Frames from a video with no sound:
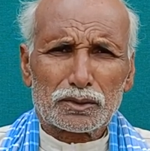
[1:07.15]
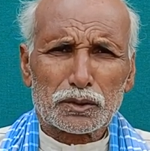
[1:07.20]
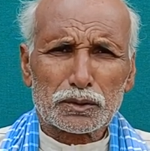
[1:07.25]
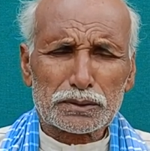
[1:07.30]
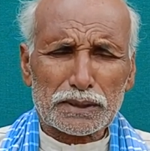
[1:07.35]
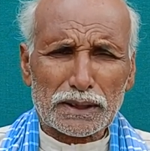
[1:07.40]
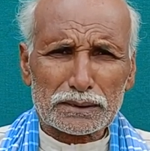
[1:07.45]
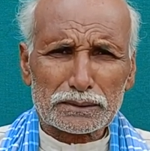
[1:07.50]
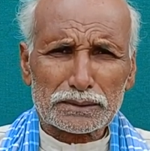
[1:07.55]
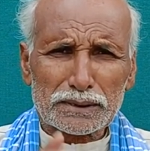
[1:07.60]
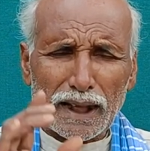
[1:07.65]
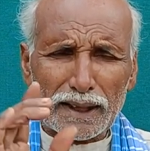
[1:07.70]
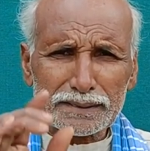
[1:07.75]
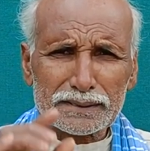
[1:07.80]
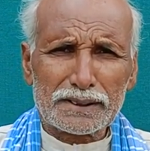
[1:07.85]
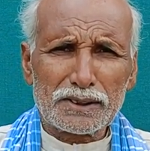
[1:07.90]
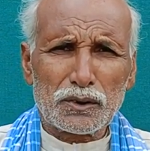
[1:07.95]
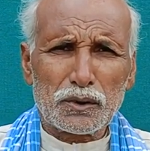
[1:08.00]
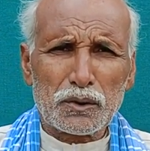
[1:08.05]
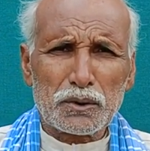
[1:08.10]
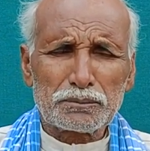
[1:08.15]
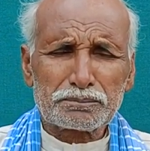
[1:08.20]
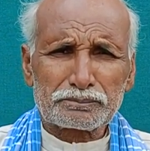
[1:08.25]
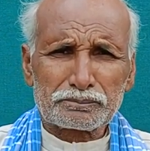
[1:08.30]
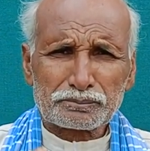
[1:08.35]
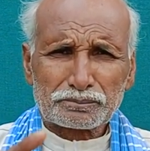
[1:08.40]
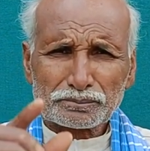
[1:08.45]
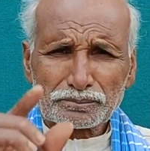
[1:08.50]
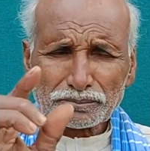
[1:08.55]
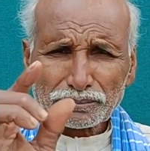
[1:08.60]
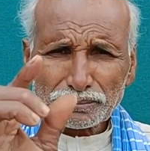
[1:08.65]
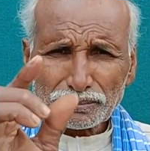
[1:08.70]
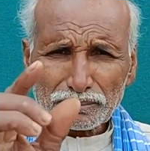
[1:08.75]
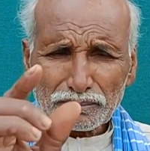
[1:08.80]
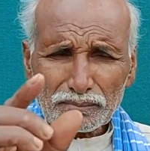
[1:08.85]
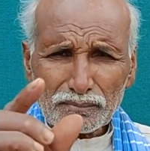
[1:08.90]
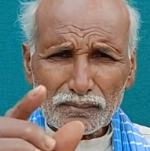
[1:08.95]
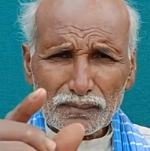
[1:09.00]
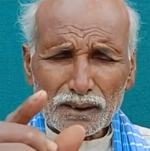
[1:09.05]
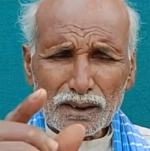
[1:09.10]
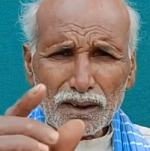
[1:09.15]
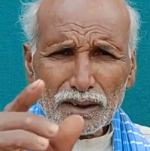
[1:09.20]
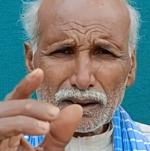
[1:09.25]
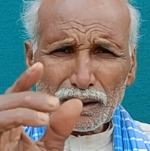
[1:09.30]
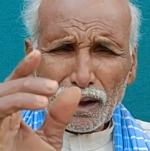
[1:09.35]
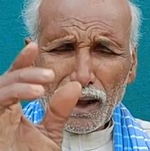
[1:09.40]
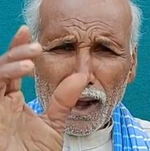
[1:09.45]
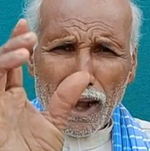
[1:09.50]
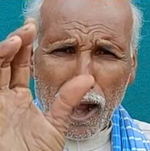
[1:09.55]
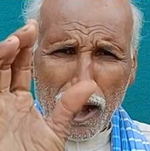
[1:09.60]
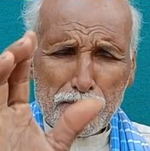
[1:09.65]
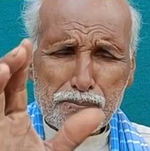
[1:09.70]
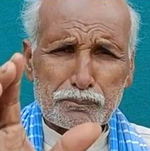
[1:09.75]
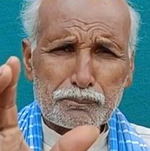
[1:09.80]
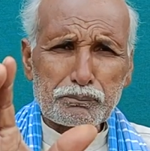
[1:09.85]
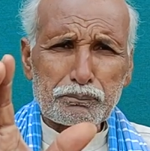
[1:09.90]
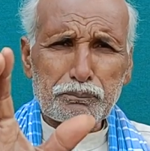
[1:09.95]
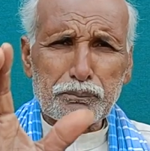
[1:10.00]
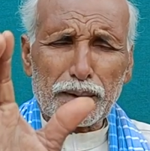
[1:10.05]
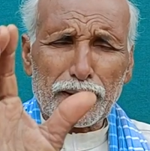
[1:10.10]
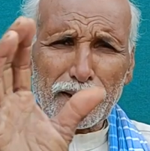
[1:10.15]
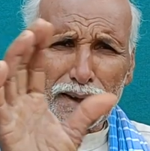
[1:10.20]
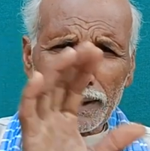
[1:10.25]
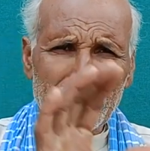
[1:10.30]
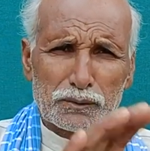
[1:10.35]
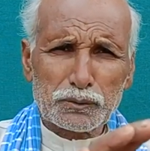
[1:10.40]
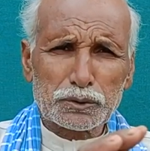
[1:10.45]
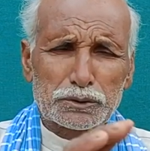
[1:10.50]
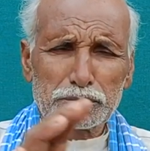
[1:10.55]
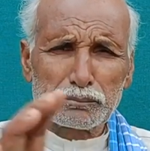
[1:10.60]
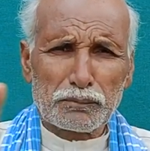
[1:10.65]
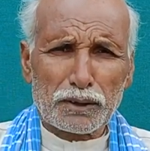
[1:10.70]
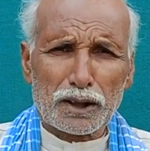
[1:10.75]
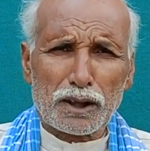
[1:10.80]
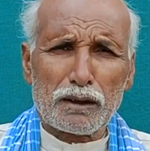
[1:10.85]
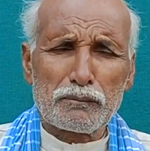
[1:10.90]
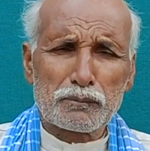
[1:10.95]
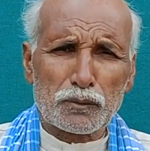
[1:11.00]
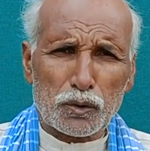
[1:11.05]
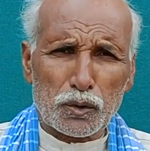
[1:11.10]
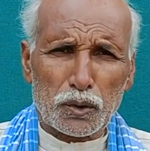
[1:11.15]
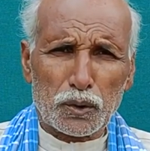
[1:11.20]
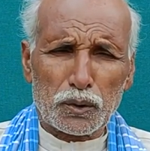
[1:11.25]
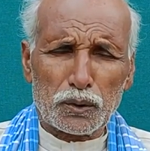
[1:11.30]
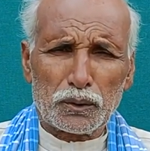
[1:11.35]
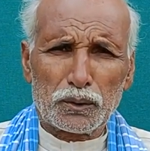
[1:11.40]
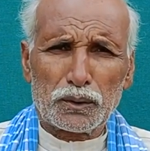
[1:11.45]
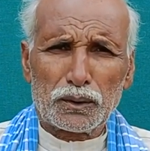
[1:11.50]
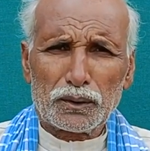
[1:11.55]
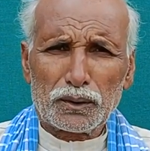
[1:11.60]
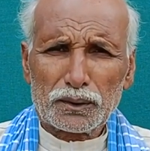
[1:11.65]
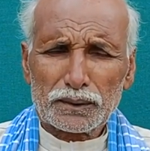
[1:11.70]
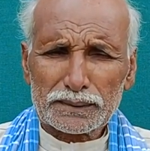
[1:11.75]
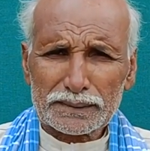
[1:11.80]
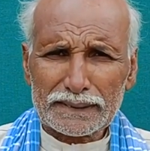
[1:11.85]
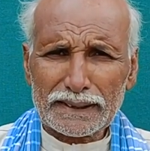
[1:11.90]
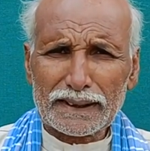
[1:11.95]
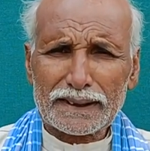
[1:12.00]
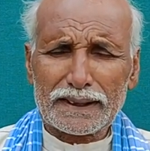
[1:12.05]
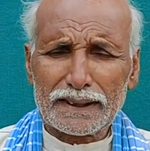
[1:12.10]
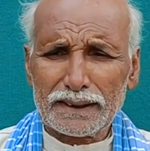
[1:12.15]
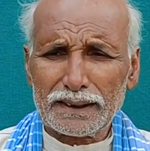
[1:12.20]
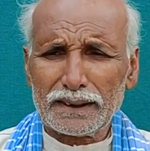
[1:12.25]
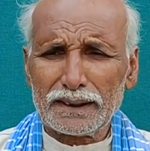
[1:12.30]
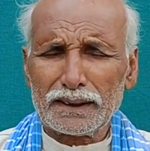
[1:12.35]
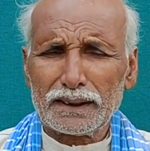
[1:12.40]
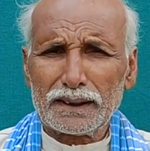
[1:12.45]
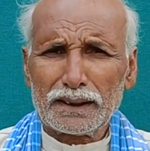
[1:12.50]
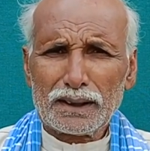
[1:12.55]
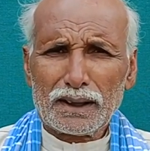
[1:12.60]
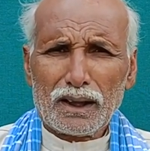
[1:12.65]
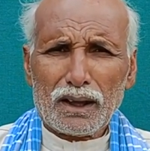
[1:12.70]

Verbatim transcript: तो साथियों आप पहले उस मलहम को देखें